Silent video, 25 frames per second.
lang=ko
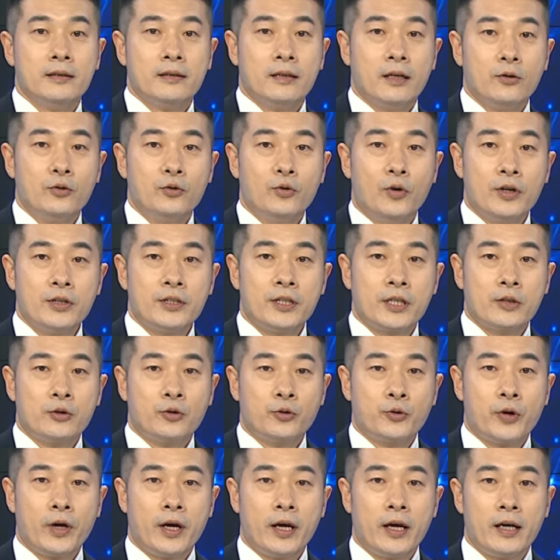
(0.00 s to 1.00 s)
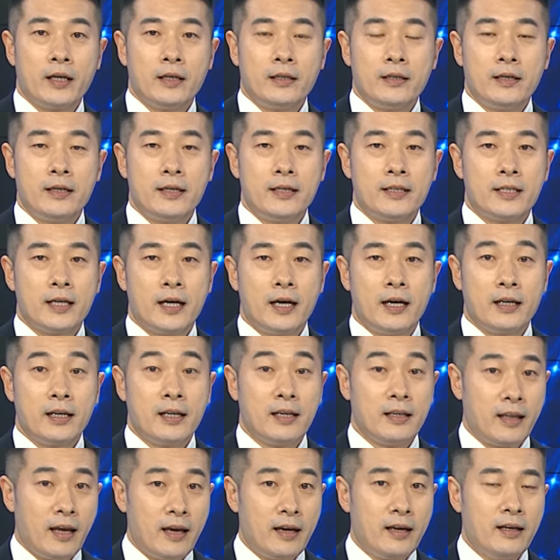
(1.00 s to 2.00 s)
네, 우원식 국회의
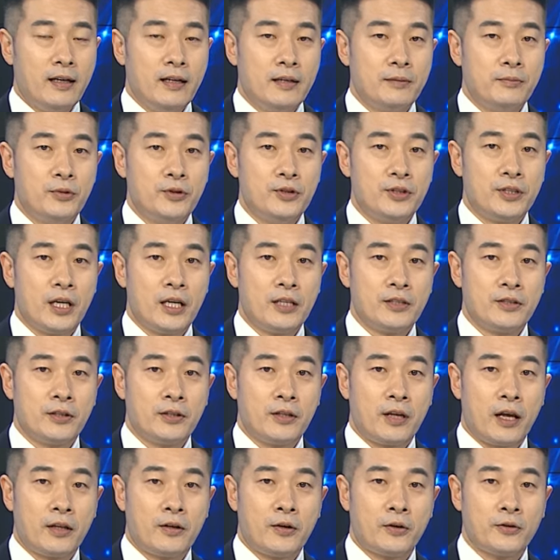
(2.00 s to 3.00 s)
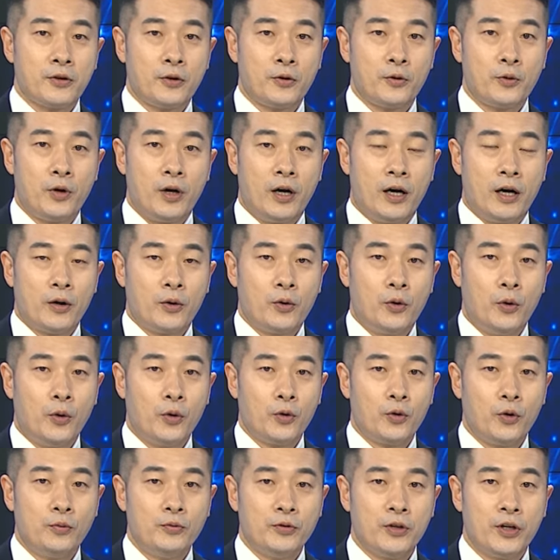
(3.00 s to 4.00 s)
장이 내일 문재인 전 대통령과
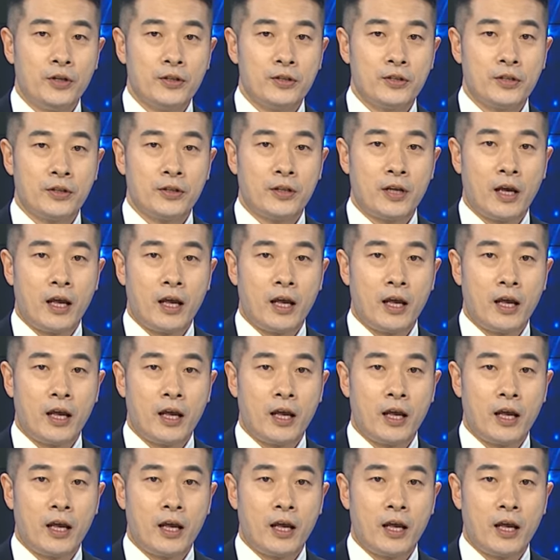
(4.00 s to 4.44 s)
고 노무현 전